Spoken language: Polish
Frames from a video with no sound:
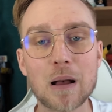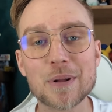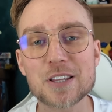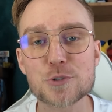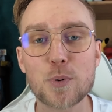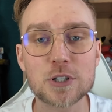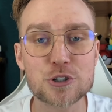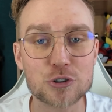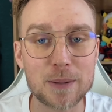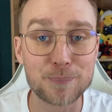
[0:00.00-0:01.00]
Mamy też
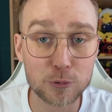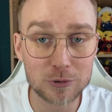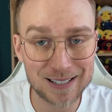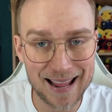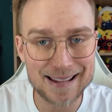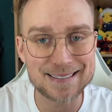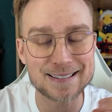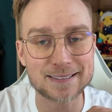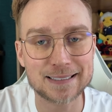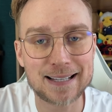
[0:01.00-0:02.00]
policzone pull
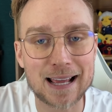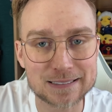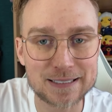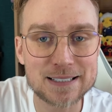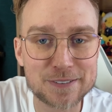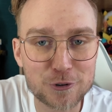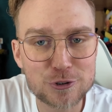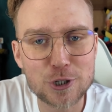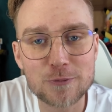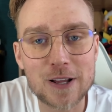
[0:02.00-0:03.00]
rate na te karty i
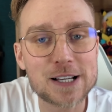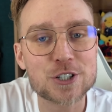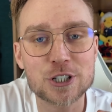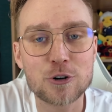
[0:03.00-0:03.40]
zwróćcie uwagę, że